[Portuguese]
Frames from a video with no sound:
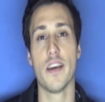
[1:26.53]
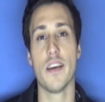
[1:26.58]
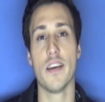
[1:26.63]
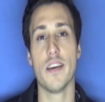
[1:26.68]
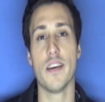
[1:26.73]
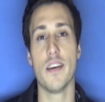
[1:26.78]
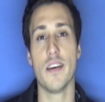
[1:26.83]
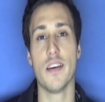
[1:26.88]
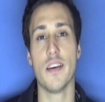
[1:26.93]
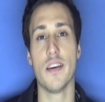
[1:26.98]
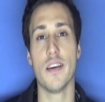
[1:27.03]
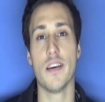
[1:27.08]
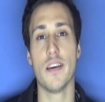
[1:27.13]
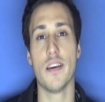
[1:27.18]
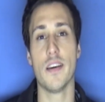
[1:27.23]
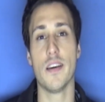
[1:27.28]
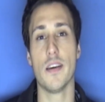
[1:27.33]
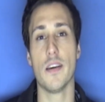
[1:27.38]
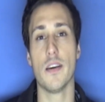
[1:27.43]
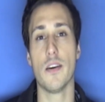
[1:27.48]

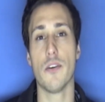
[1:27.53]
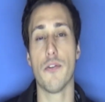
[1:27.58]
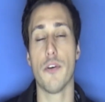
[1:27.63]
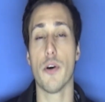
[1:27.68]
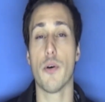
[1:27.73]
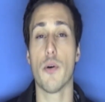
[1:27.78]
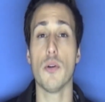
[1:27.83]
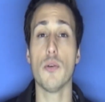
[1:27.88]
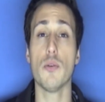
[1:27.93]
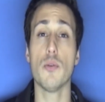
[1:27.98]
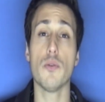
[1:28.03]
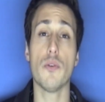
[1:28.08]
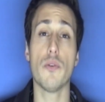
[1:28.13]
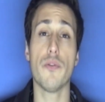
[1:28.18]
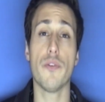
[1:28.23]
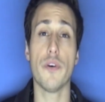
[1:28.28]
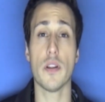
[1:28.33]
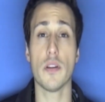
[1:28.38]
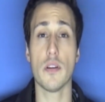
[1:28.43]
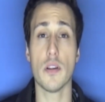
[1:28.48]
E foi quando o
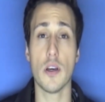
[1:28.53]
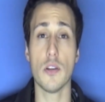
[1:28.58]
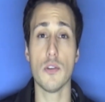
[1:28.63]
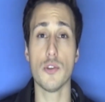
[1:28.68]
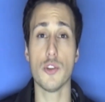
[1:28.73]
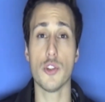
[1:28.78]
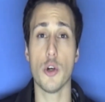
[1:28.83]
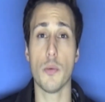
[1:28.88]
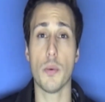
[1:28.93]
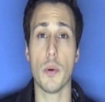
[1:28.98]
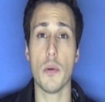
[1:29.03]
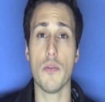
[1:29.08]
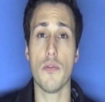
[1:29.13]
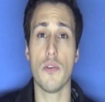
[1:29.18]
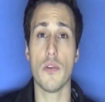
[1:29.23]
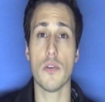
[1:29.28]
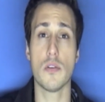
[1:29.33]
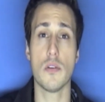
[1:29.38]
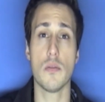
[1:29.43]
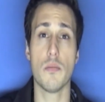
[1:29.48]
Fernando chegou para mim e
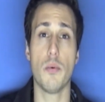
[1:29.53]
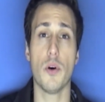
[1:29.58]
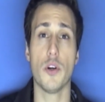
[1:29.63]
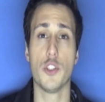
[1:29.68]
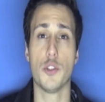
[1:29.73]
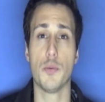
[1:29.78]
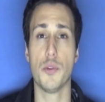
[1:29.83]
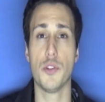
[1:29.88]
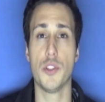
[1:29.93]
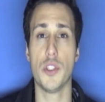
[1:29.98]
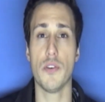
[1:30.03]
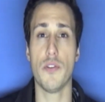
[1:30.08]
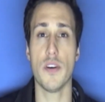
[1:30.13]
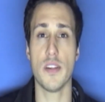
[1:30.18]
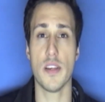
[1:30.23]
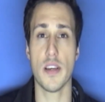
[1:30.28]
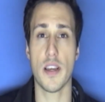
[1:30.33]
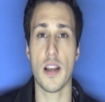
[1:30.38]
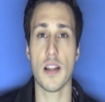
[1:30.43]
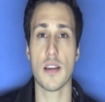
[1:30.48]
falou assim: pô, a gente podia
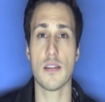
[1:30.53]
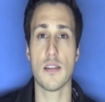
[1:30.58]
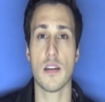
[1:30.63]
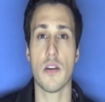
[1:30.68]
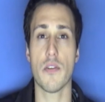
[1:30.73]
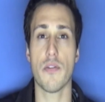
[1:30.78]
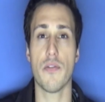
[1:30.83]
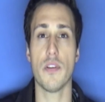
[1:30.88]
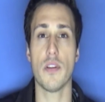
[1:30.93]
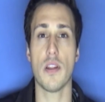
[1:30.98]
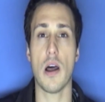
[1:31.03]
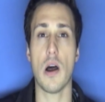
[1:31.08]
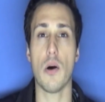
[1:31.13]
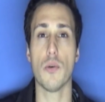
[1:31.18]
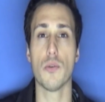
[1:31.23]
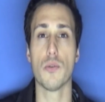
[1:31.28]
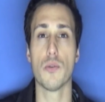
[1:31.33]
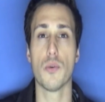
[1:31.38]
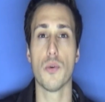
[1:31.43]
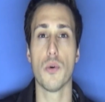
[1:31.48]
fazer aquela cena
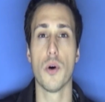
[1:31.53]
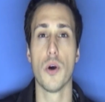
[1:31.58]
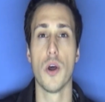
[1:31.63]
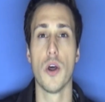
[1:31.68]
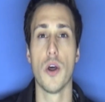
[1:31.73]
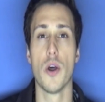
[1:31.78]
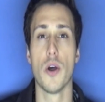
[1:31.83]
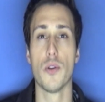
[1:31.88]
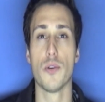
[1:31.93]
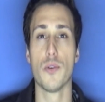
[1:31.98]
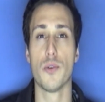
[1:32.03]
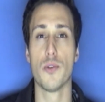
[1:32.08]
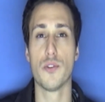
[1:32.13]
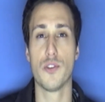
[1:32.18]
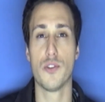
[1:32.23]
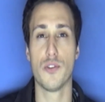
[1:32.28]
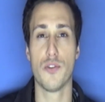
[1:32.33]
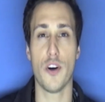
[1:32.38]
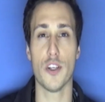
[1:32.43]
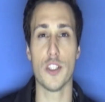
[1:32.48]
final do, do
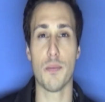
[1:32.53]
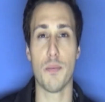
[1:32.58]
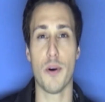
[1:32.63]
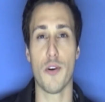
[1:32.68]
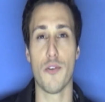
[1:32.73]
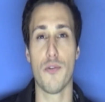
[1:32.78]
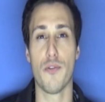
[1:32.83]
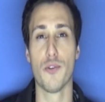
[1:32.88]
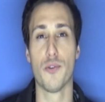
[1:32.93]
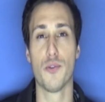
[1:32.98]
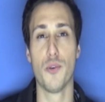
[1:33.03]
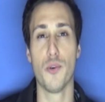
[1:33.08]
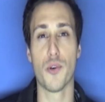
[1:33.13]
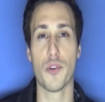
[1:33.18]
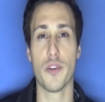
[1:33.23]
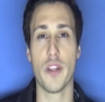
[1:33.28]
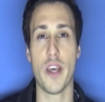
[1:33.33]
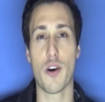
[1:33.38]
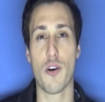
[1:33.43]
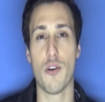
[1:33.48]
De Volta para o Futuro,
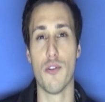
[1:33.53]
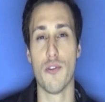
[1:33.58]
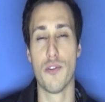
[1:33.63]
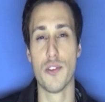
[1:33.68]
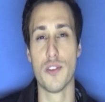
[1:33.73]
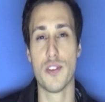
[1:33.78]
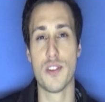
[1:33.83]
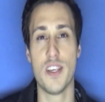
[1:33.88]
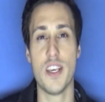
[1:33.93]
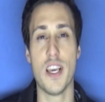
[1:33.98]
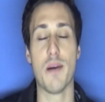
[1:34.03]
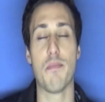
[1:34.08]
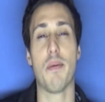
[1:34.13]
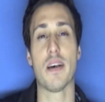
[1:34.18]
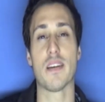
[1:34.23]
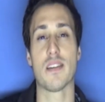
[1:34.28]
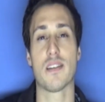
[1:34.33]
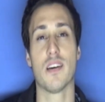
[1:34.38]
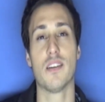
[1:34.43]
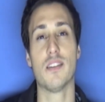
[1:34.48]
né? Com o Fusquinha
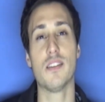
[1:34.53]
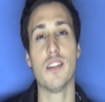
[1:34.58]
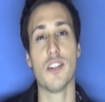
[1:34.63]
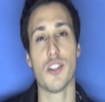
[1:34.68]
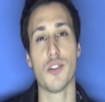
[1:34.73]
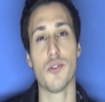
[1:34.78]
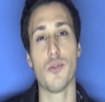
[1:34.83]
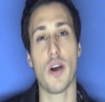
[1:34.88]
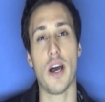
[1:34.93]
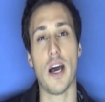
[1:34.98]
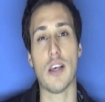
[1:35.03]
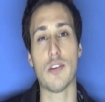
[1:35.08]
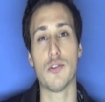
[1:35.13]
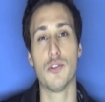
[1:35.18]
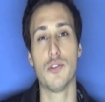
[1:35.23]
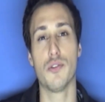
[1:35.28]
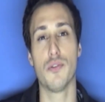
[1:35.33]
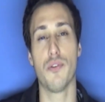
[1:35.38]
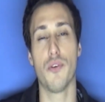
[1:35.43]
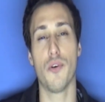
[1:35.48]
passando e deixando o rastro
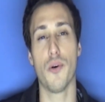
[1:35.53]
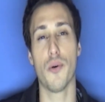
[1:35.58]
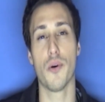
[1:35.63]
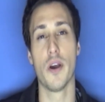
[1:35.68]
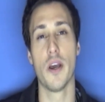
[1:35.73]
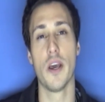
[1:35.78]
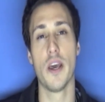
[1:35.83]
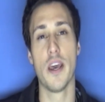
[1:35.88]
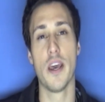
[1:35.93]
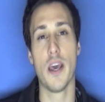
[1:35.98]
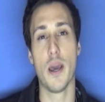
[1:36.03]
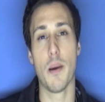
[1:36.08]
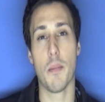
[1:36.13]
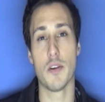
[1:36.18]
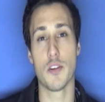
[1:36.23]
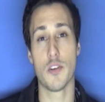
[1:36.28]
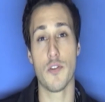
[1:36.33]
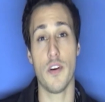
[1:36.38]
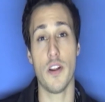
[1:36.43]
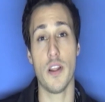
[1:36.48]
de fogo.
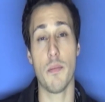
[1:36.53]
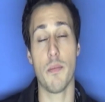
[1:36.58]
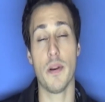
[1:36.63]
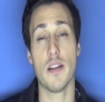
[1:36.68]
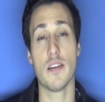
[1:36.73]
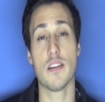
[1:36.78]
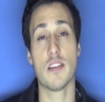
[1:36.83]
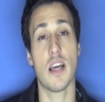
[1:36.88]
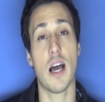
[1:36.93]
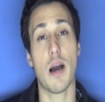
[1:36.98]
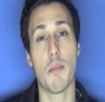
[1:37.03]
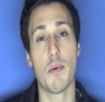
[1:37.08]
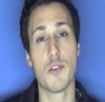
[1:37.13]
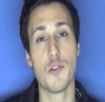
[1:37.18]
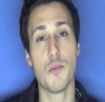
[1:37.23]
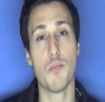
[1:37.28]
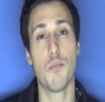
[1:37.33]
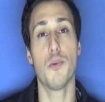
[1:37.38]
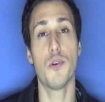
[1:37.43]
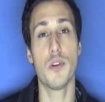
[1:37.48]
Mas eu falei para eles, tá, mas
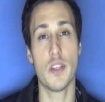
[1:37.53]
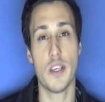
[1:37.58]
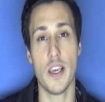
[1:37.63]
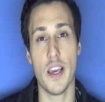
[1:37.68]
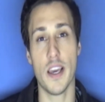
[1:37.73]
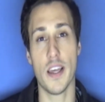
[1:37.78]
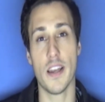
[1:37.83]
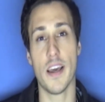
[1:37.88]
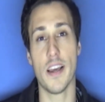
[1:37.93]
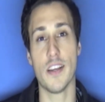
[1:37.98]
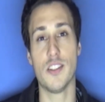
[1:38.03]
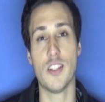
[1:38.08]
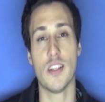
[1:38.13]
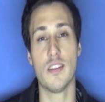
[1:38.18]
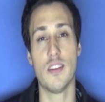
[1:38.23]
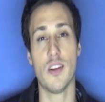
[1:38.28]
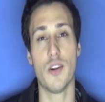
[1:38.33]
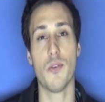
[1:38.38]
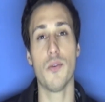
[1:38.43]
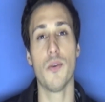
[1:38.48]
e por quê, né? Tinha que
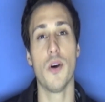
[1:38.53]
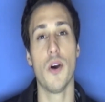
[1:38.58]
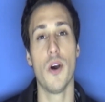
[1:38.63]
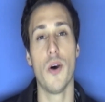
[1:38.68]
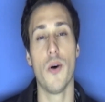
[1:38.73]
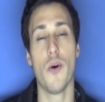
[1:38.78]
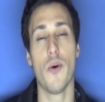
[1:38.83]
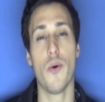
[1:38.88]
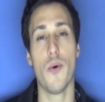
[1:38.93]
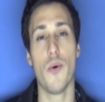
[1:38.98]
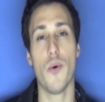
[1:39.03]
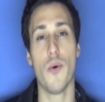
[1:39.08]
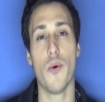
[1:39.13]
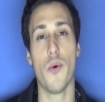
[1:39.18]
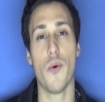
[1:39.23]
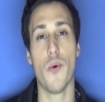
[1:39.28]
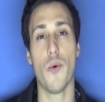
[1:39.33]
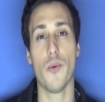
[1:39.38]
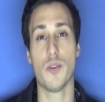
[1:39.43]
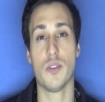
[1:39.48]
ter o,
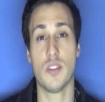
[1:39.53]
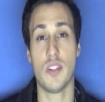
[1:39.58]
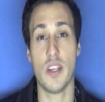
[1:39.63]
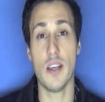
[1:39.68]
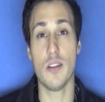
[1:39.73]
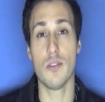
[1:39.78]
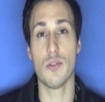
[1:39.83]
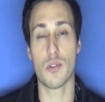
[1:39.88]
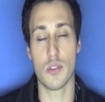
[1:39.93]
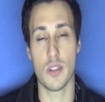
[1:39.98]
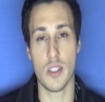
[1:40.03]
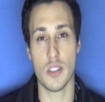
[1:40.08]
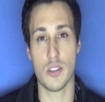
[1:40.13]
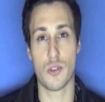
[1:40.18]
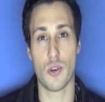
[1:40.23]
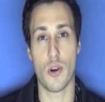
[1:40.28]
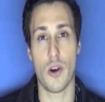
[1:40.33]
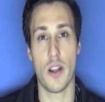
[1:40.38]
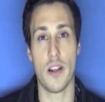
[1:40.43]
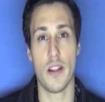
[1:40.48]
o, o centro da
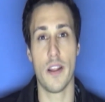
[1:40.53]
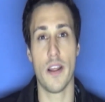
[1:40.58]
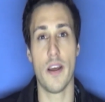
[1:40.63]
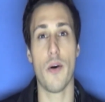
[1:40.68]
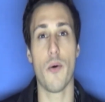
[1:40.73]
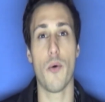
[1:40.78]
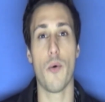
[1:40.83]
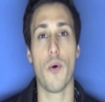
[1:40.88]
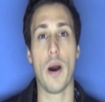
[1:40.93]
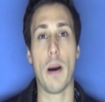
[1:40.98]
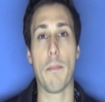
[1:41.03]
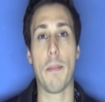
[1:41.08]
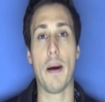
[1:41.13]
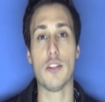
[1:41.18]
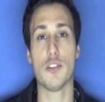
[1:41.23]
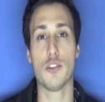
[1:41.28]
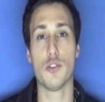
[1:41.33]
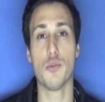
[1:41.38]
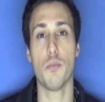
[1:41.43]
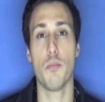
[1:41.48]
história, né? O, a
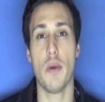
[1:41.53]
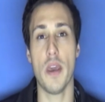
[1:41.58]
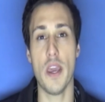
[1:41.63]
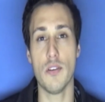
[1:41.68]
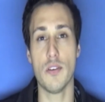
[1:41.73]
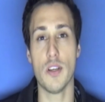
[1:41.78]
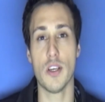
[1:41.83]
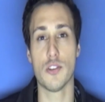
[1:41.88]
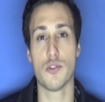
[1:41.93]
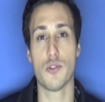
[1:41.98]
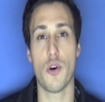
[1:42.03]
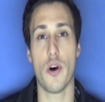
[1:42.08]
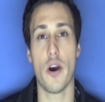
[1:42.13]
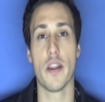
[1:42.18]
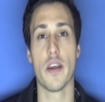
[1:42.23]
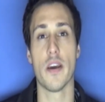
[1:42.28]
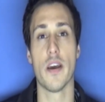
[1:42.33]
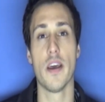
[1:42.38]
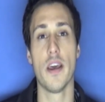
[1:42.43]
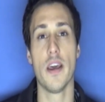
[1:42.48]
parte do meio da
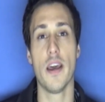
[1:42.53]
história.